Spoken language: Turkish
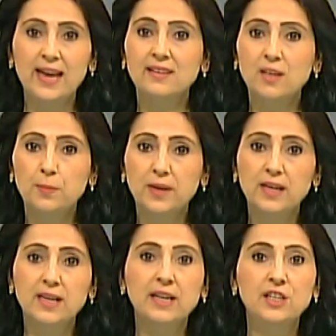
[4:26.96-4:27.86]

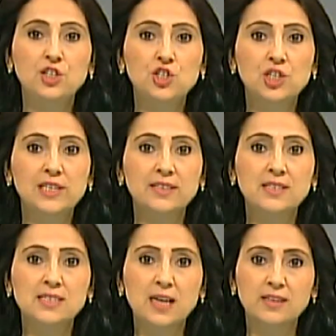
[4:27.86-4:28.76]
HDP
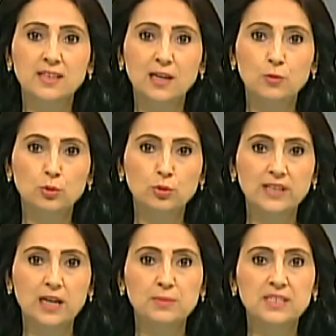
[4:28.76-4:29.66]
işçilerin sendikal
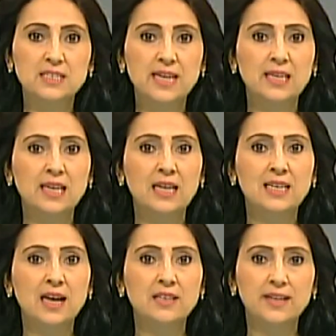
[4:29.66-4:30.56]
örgütlenmesini
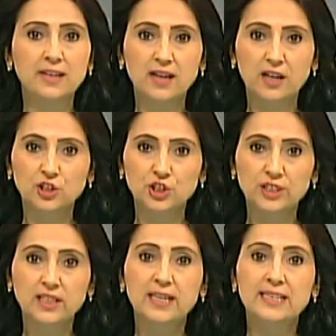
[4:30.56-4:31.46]
engelleyenlere
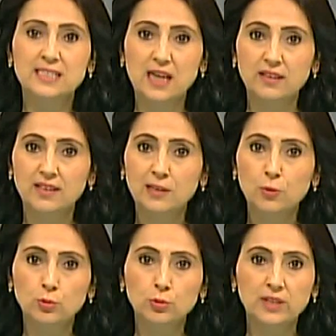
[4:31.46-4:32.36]
karşı sendikal
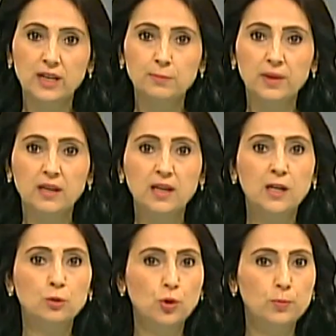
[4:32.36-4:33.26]
örgütlenme,
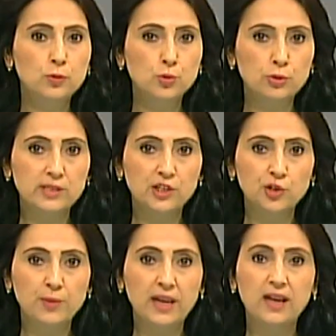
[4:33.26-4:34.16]
toplu
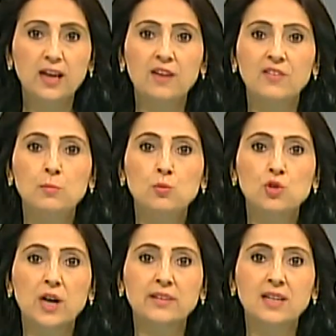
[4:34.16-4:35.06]
sözleşme ve
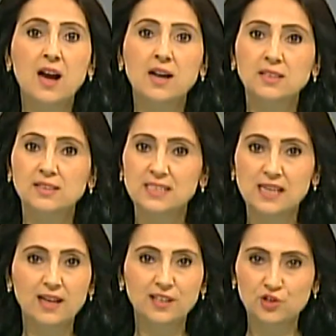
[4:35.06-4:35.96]
mücadele hakkını
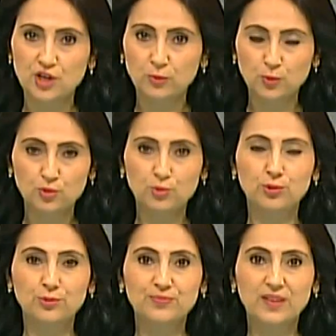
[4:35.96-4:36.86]
sağlayacak
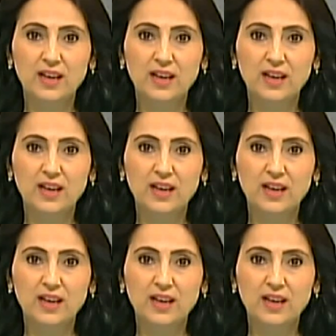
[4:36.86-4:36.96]
güçtür.